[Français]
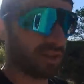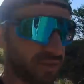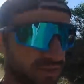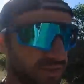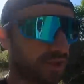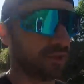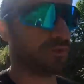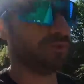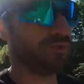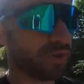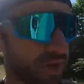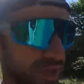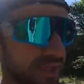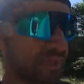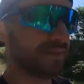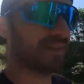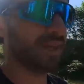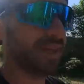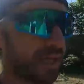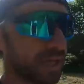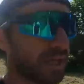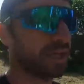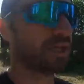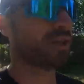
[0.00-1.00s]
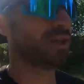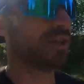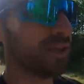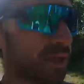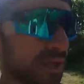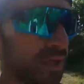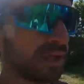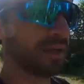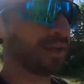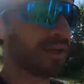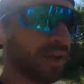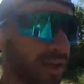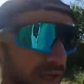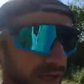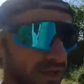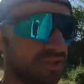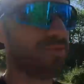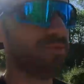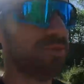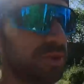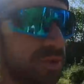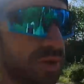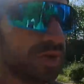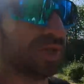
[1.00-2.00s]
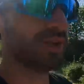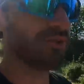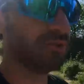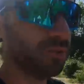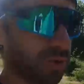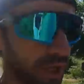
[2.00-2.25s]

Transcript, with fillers: Ça devrait aider à diminuer les